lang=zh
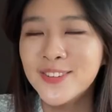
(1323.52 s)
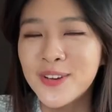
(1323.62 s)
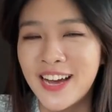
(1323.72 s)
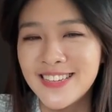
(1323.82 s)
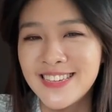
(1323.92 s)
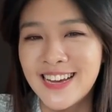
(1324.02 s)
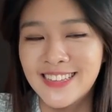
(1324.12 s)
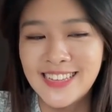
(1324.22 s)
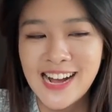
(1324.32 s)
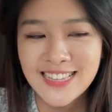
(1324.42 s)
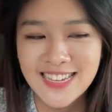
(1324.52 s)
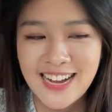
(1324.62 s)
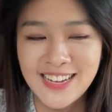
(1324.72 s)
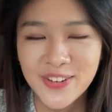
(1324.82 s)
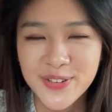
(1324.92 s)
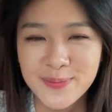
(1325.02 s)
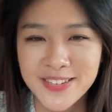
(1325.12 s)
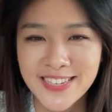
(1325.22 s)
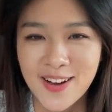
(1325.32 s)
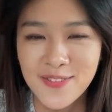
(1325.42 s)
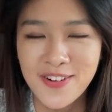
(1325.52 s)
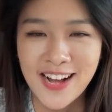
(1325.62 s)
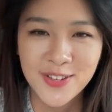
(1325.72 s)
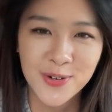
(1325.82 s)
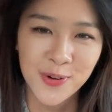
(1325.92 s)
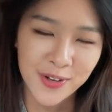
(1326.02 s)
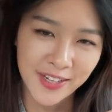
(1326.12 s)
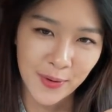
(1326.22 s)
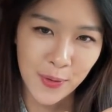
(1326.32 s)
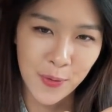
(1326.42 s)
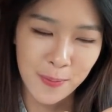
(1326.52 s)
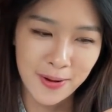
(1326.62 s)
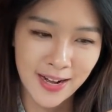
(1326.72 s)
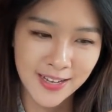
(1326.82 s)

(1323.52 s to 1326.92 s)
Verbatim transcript: 所以还是一样，大家有什么想法就留言给我吧。